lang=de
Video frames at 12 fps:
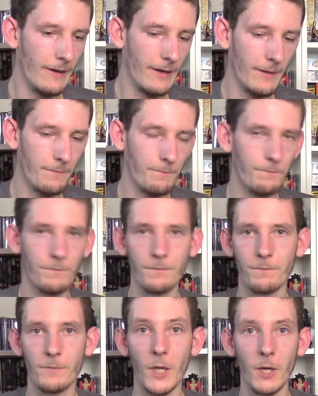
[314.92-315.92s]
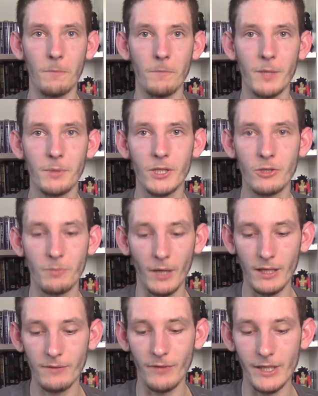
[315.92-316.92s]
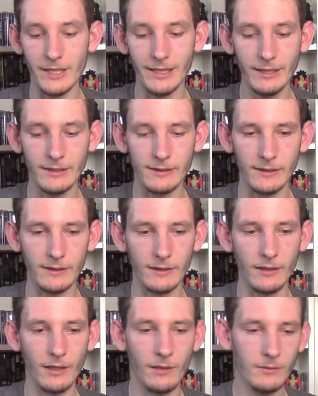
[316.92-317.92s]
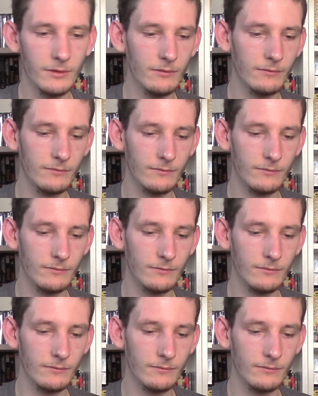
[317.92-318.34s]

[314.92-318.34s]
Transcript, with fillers: Ähm, ja, ich bin gespannt, welche ich jetzt hier drin habe.